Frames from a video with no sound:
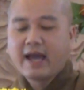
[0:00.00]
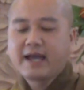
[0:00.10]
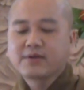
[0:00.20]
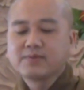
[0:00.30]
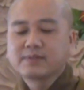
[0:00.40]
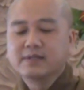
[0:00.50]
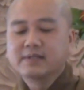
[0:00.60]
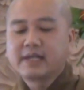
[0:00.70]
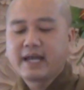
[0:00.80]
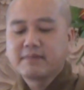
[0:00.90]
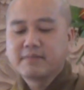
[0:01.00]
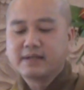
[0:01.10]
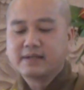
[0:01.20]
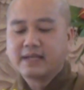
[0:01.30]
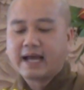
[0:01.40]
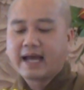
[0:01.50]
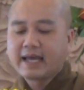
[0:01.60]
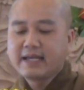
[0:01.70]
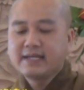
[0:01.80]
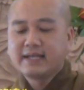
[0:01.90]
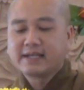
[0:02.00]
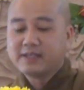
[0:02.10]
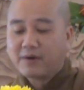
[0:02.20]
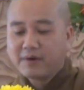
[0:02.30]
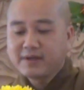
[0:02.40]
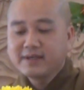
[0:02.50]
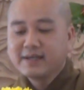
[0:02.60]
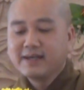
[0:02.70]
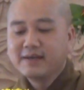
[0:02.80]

ai cũng tự khen mình là hay là giỏi